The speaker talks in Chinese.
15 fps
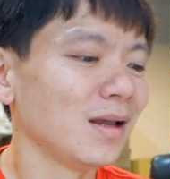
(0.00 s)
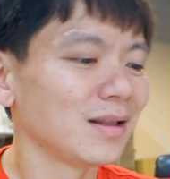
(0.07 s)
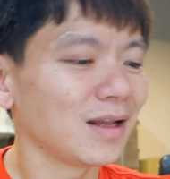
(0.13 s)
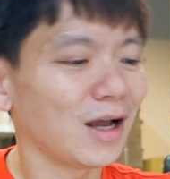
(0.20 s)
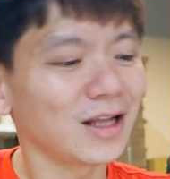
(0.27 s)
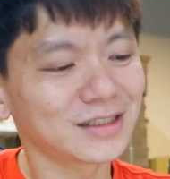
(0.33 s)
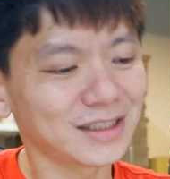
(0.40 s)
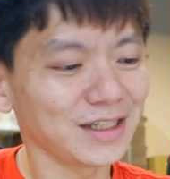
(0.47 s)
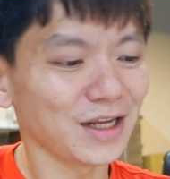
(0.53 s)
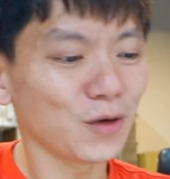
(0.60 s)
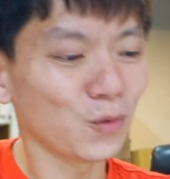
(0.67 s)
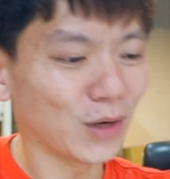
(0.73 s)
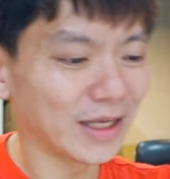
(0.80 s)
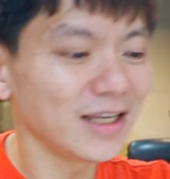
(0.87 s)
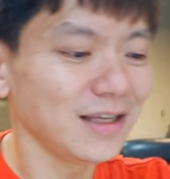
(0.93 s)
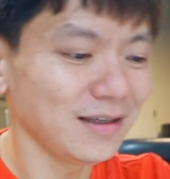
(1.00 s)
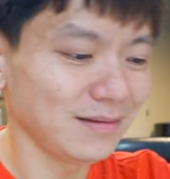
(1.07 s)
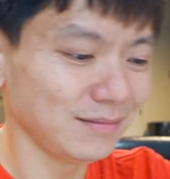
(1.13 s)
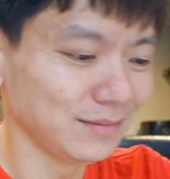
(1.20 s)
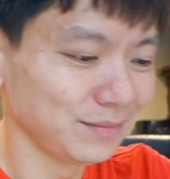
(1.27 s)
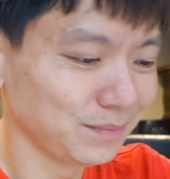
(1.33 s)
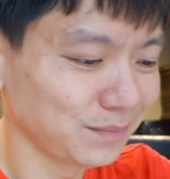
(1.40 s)
那今年唯一
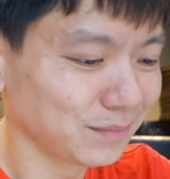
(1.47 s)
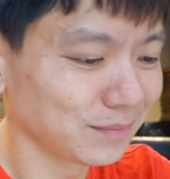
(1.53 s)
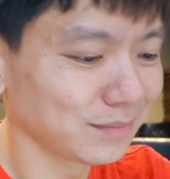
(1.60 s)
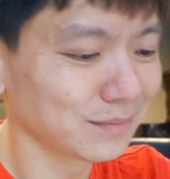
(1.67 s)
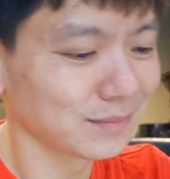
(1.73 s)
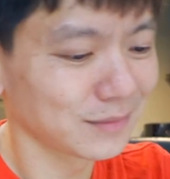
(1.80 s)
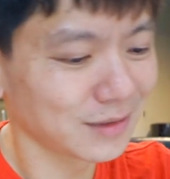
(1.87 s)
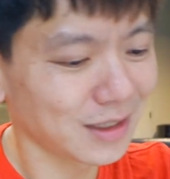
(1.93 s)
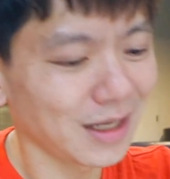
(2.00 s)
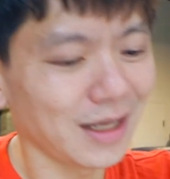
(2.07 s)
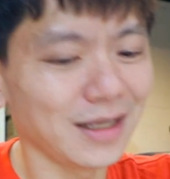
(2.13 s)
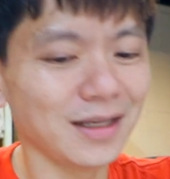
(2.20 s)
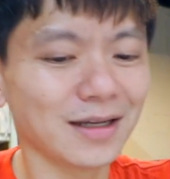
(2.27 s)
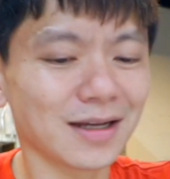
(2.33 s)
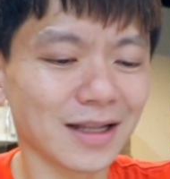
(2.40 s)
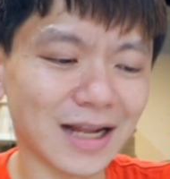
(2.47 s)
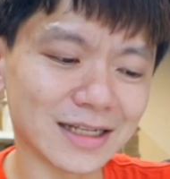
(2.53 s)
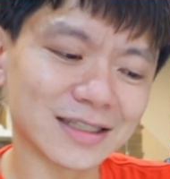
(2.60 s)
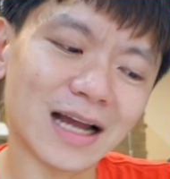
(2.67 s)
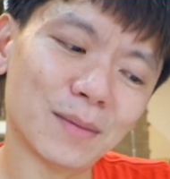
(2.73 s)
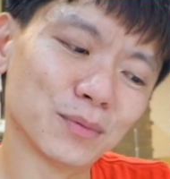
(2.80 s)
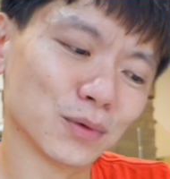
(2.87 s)
可以跟它
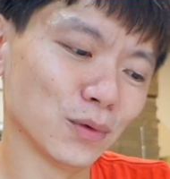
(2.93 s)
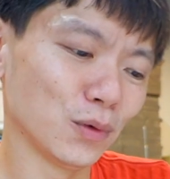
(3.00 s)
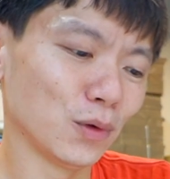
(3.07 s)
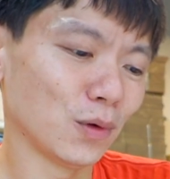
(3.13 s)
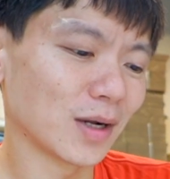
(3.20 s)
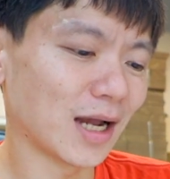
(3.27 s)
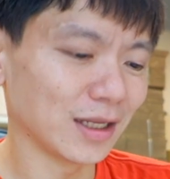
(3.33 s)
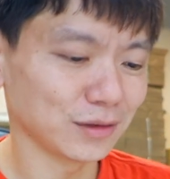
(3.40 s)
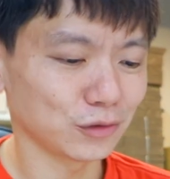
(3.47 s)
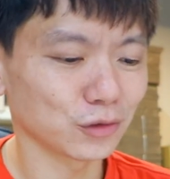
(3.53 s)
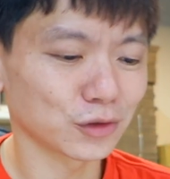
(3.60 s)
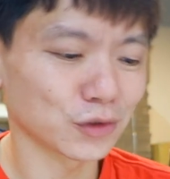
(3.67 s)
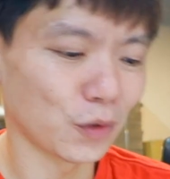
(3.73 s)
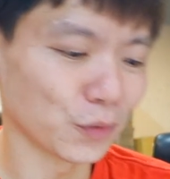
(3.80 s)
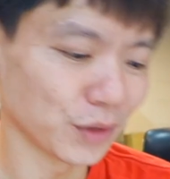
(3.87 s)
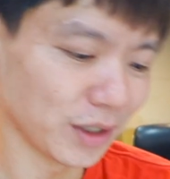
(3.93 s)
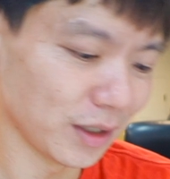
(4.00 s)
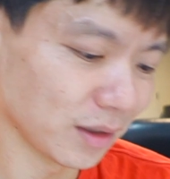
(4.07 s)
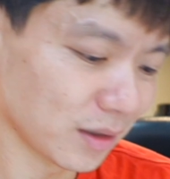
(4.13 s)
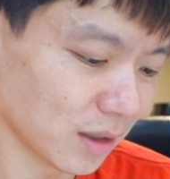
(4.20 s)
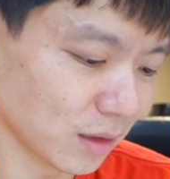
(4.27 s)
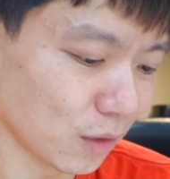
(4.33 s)
差不多，我看就 Sony
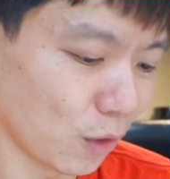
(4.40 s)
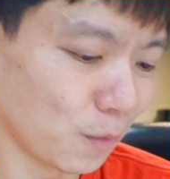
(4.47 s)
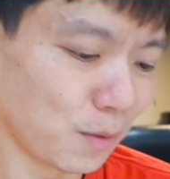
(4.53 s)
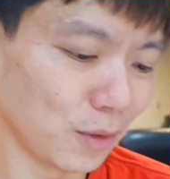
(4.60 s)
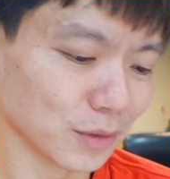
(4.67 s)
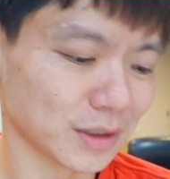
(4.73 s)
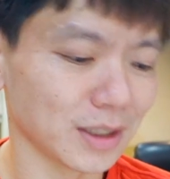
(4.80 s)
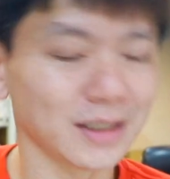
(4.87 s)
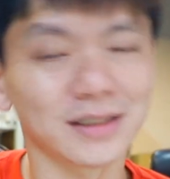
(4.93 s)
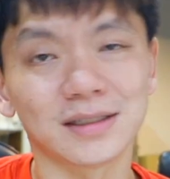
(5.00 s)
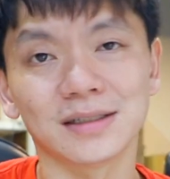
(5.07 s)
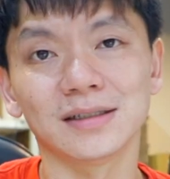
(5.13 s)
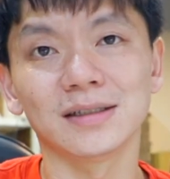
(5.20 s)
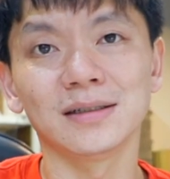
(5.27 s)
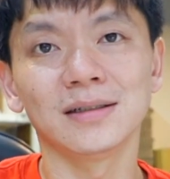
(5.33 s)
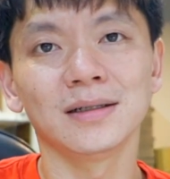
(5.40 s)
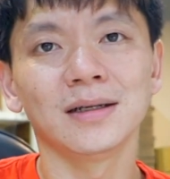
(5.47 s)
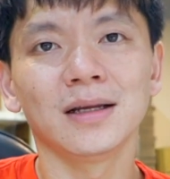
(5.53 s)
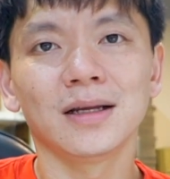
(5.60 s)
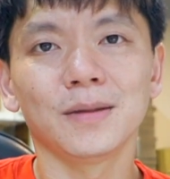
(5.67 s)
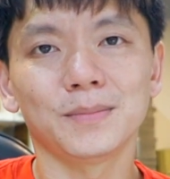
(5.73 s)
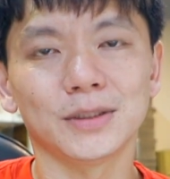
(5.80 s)
跟 OPPO 这一支
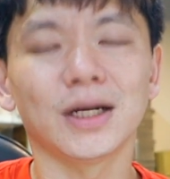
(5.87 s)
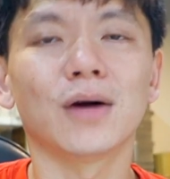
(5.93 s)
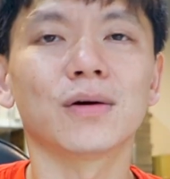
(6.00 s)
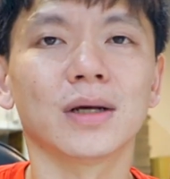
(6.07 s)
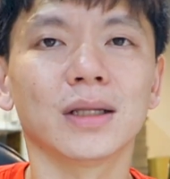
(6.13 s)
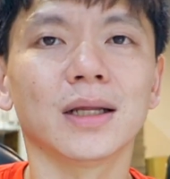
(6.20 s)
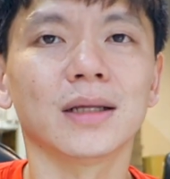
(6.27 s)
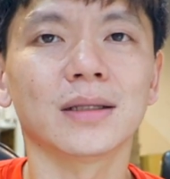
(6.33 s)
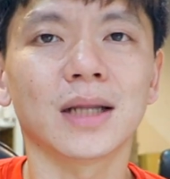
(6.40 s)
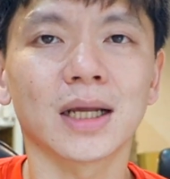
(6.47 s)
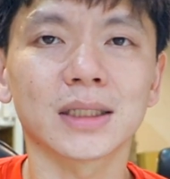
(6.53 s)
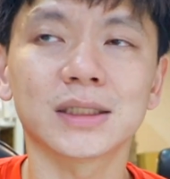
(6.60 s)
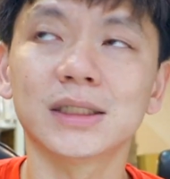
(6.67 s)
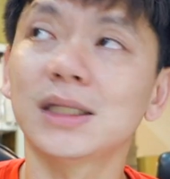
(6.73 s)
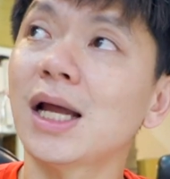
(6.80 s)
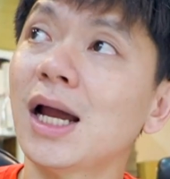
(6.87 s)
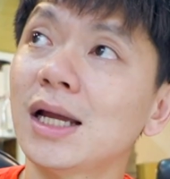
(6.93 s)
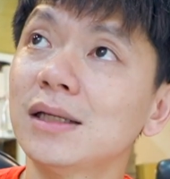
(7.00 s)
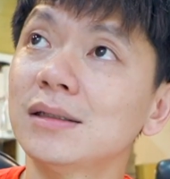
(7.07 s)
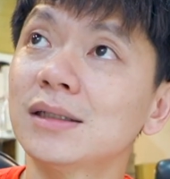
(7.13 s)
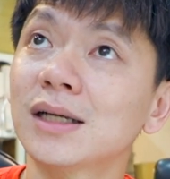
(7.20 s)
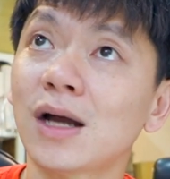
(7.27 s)
比较可能。那期
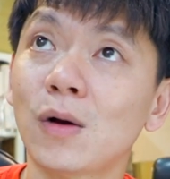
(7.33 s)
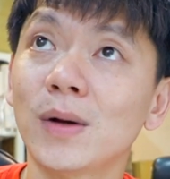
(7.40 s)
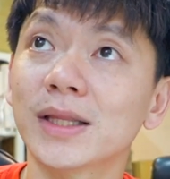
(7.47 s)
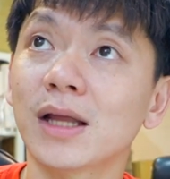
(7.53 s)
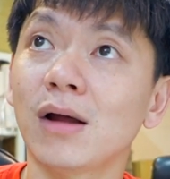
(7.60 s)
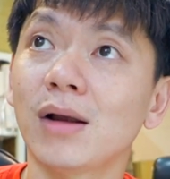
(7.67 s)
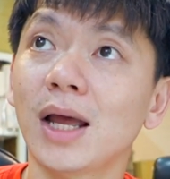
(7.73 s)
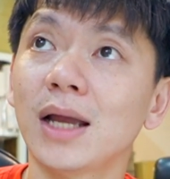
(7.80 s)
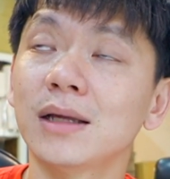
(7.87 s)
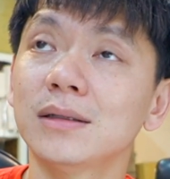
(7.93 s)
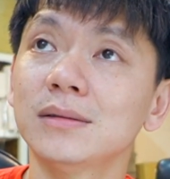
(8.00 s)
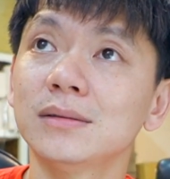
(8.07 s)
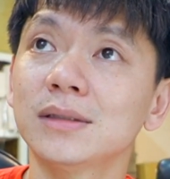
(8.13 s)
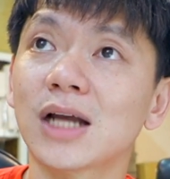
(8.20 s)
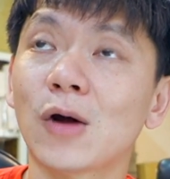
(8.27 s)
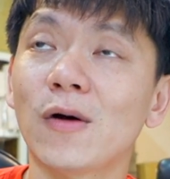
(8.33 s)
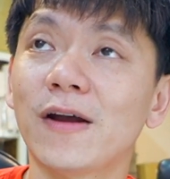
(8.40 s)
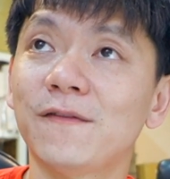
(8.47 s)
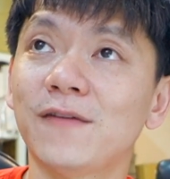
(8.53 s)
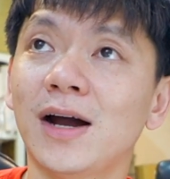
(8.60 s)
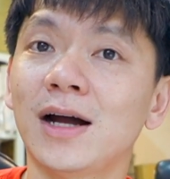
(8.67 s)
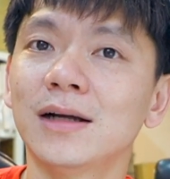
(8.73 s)
待赶快到来，赶
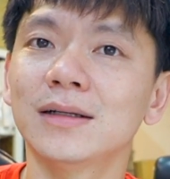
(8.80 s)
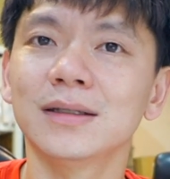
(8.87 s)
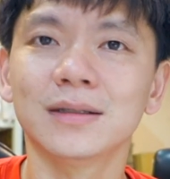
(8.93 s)
快发，